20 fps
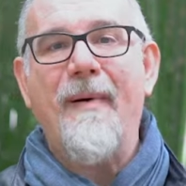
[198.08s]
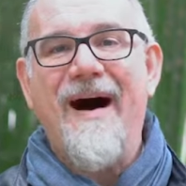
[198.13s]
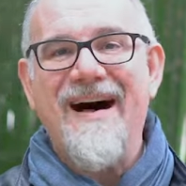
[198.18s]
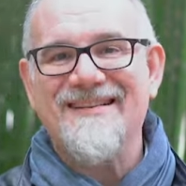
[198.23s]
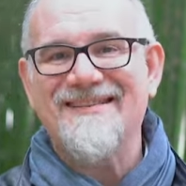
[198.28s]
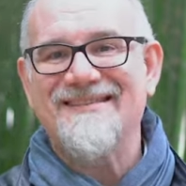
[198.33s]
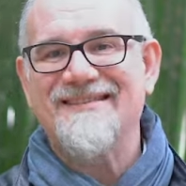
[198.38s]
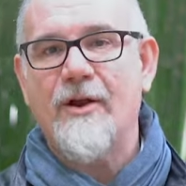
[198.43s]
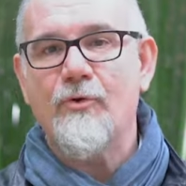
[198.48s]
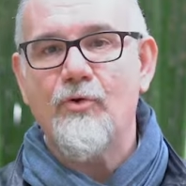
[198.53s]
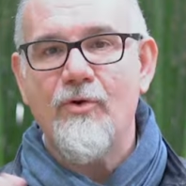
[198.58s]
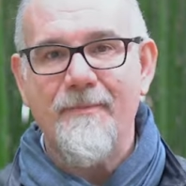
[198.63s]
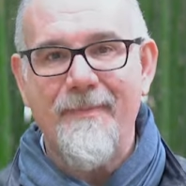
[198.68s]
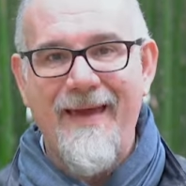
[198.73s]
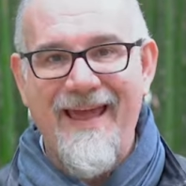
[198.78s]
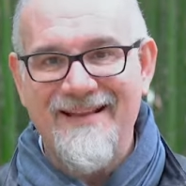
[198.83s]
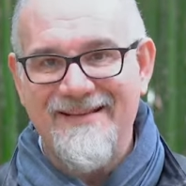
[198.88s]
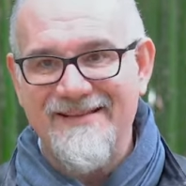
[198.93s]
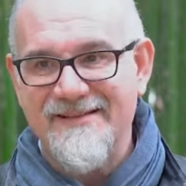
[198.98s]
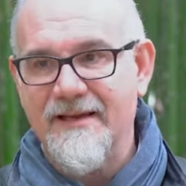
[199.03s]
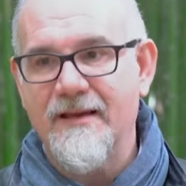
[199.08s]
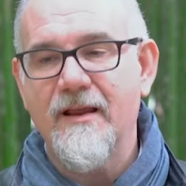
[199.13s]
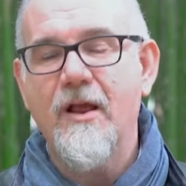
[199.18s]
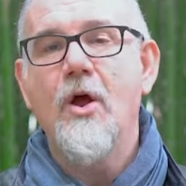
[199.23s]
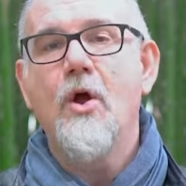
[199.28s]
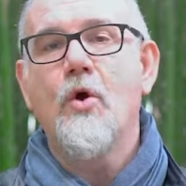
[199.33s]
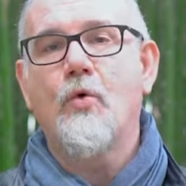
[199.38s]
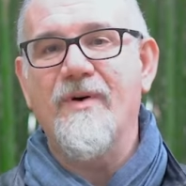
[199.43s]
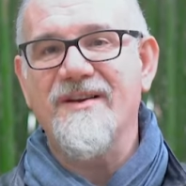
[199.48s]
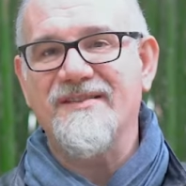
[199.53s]
passano i mezzi.
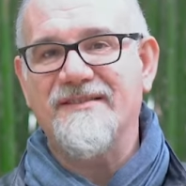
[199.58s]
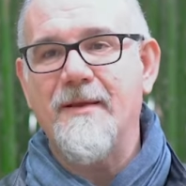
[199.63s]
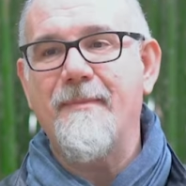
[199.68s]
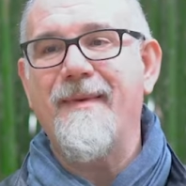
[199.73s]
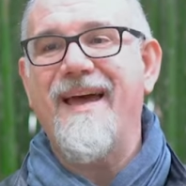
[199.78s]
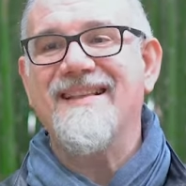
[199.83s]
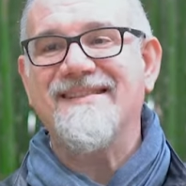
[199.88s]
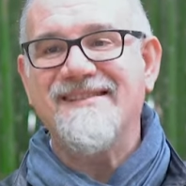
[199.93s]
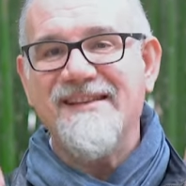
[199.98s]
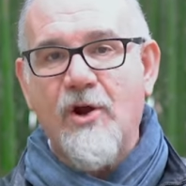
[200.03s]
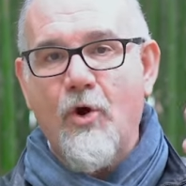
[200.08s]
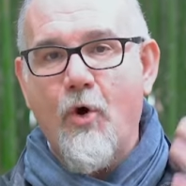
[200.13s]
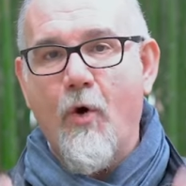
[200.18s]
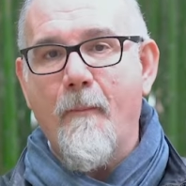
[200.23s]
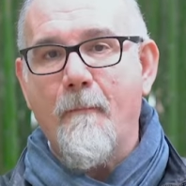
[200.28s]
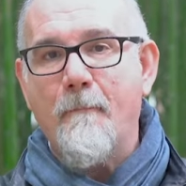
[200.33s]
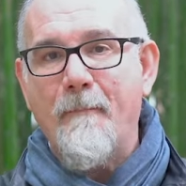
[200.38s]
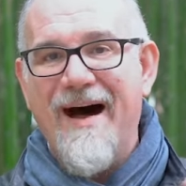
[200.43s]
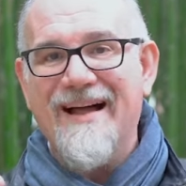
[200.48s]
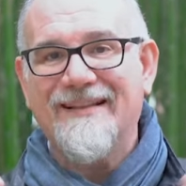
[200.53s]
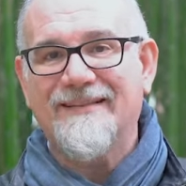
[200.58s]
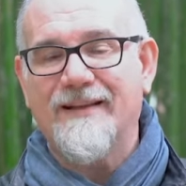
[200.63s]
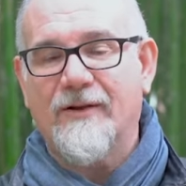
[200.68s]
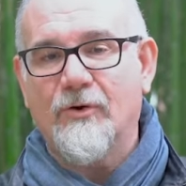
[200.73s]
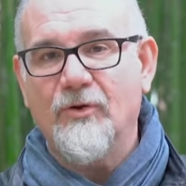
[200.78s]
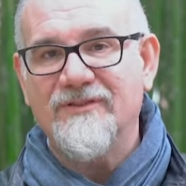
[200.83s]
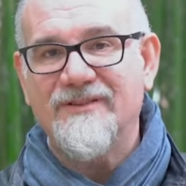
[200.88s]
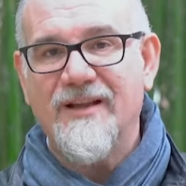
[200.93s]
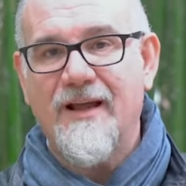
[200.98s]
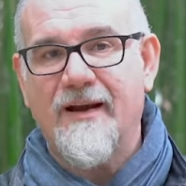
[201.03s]
Questi mezzi
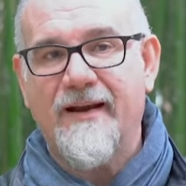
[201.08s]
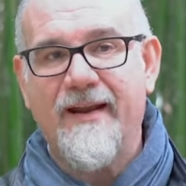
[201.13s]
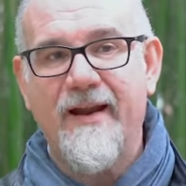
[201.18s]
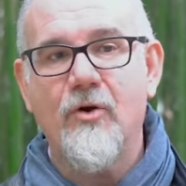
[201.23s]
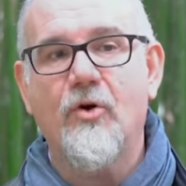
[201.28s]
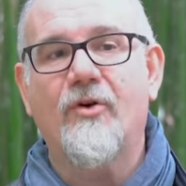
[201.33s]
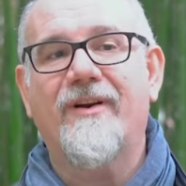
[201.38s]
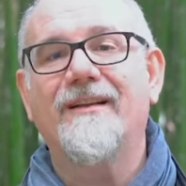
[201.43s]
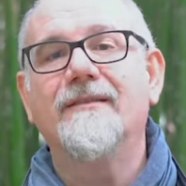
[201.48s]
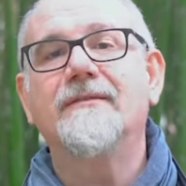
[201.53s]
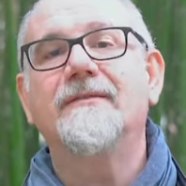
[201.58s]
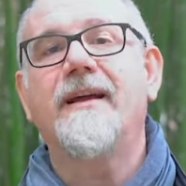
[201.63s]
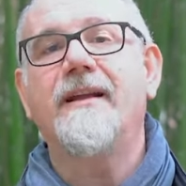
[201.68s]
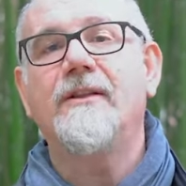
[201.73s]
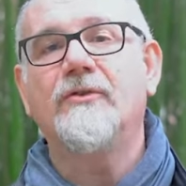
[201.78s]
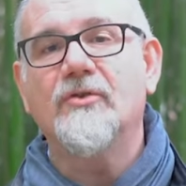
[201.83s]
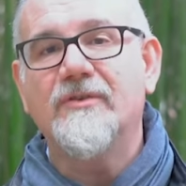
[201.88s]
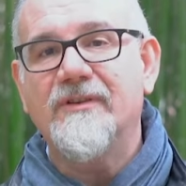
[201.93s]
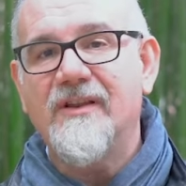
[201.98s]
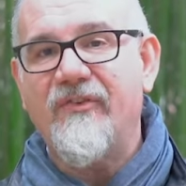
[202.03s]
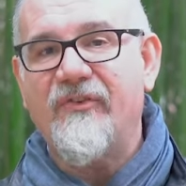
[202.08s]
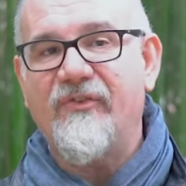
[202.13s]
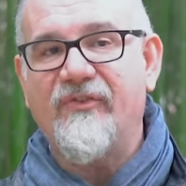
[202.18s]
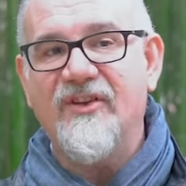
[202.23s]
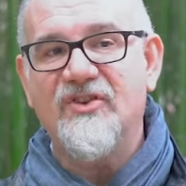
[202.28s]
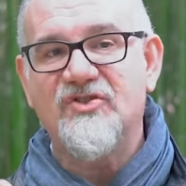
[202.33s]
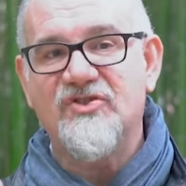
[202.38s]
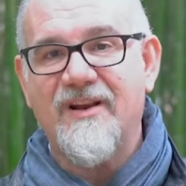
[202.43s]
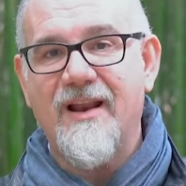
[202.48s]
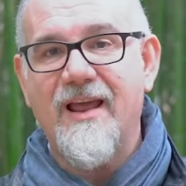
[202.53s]
compattano il terreno rendendo
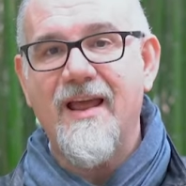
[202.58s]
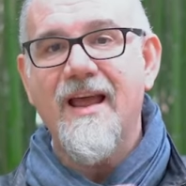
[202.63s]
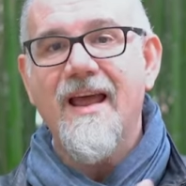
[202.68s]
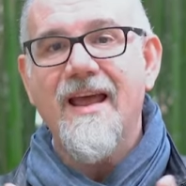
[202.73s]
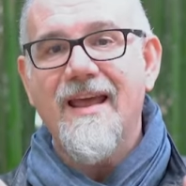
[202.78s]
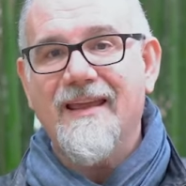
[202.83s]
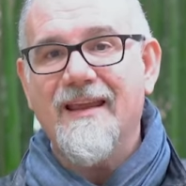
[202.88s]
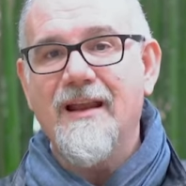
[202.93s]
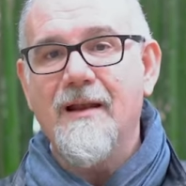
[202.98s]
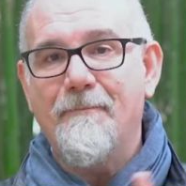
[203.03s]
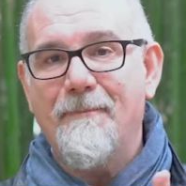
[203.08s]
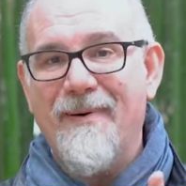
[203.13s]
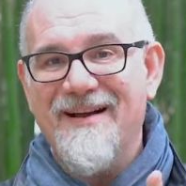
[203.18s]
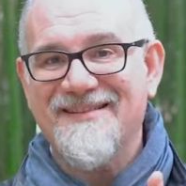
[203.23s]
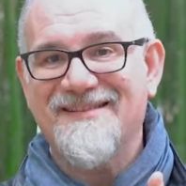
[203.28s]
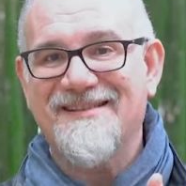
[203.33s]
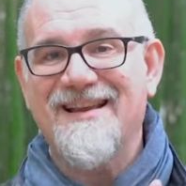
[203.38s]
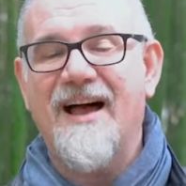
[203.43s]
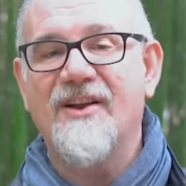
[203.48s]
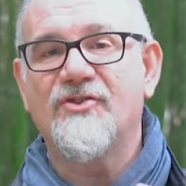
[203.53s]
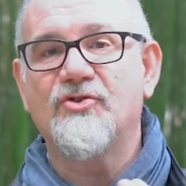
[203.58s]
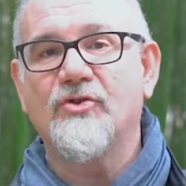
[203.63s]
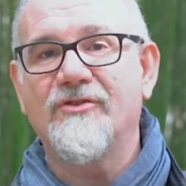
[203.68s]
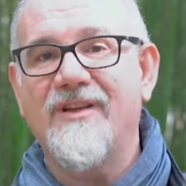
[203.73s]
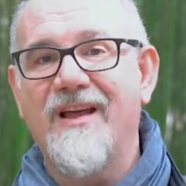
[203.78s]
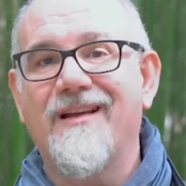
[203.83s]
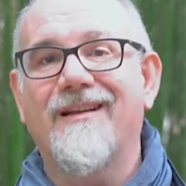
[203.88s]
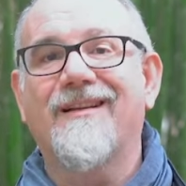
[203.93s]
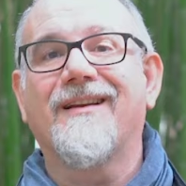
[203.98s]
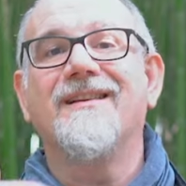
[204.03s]
difficile il passaggio
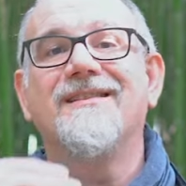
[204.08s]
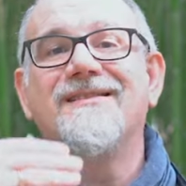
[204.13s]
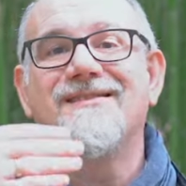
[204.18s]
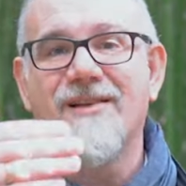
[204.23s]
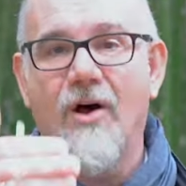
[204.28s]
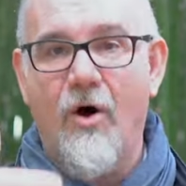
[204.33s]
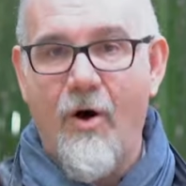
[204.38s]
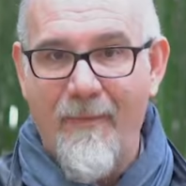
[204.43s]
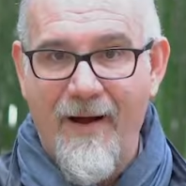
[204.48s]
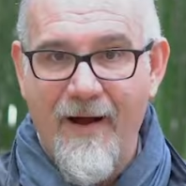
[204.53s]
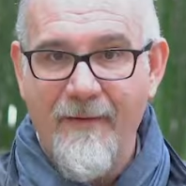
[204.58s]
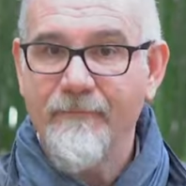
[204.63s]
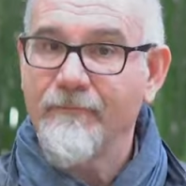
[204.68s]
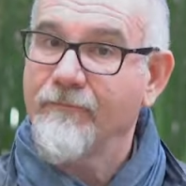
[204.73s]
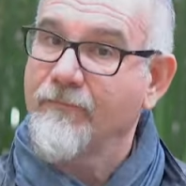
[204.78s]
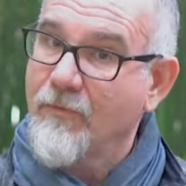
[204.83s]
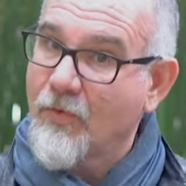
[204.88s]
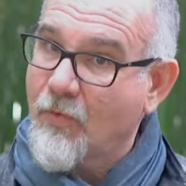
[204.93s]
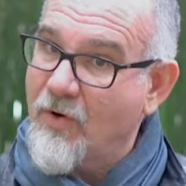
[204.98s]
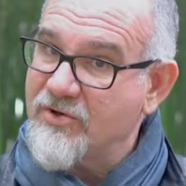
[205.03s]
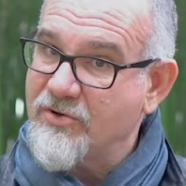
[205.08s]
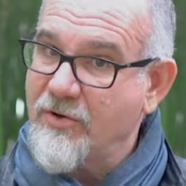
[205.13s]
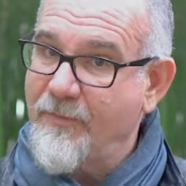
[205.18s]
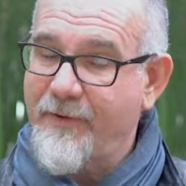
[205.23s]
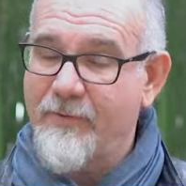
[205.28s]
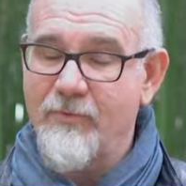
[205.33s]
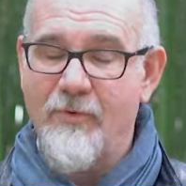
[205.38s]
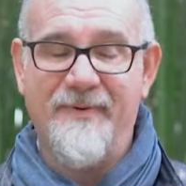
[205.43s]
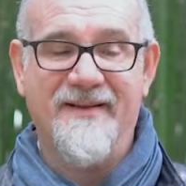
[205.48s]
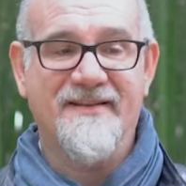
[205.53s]
del rizoma. Questo è il
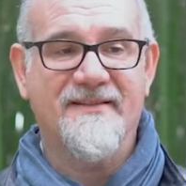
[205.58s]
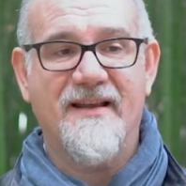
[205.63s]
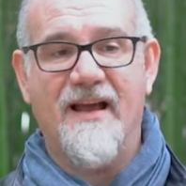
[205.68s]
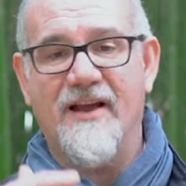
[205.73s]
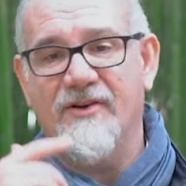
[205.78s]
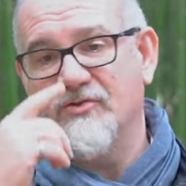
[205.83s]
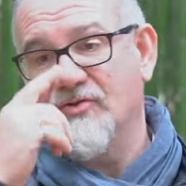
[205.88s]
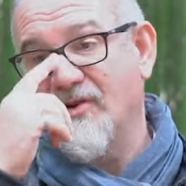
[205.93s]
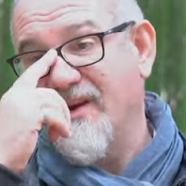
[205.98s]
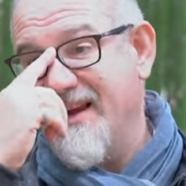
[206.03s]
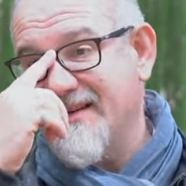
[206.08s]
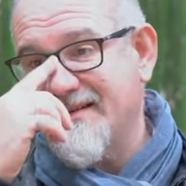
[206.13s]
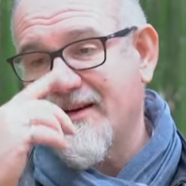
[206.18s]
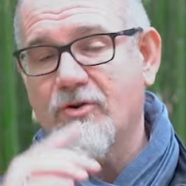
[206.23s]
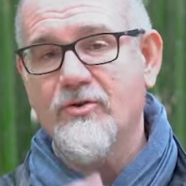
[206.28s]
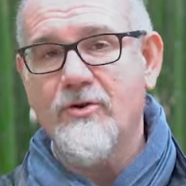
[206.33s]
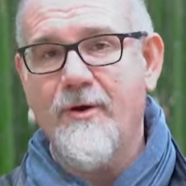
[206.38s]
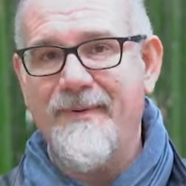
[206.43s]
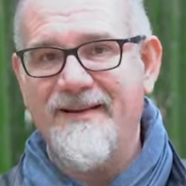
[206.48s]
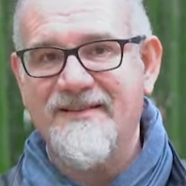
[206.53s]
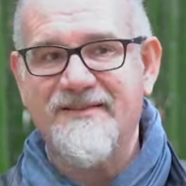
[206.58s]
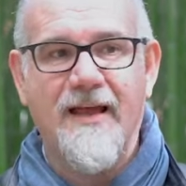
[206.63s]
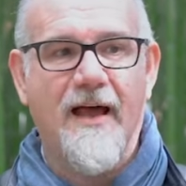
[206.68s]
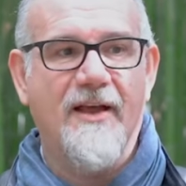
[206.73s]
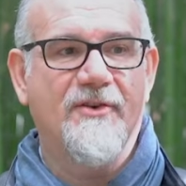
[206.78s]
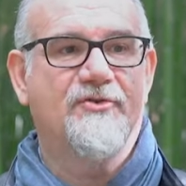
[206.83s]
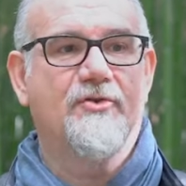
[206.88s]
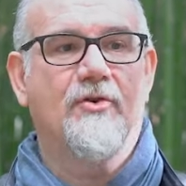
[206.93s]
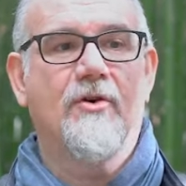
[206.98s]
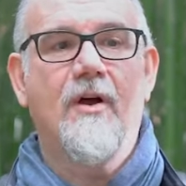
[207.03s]
primo passaggio. Il secondo
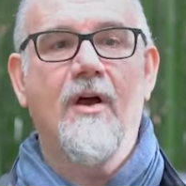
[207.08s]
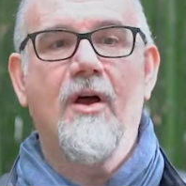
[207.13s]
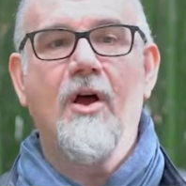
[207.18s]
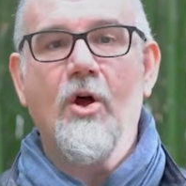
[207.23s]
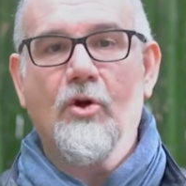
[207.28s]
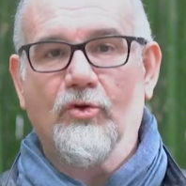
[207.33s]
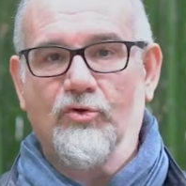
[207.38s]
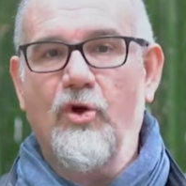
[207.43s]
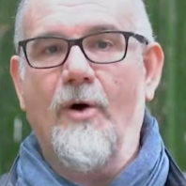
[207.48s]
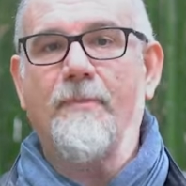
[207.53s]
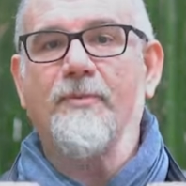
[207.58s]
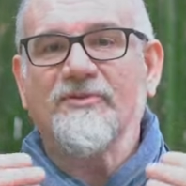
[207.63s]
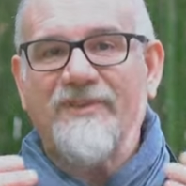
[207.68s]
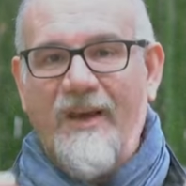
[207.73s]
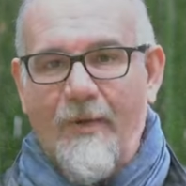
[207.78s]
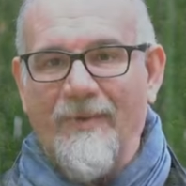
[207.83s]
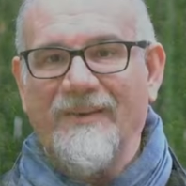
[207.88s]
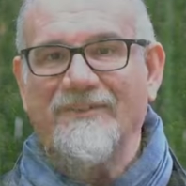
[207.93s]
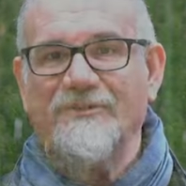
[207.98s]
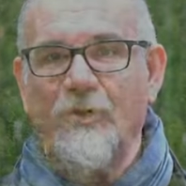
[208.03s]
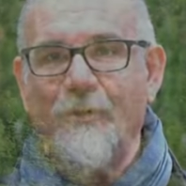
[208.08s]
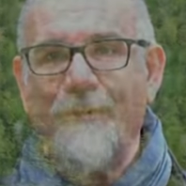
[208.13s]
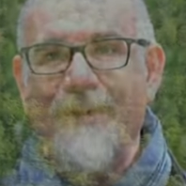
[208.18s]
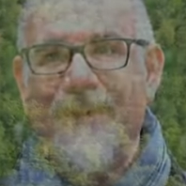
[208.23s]
passaggio dopo 3-4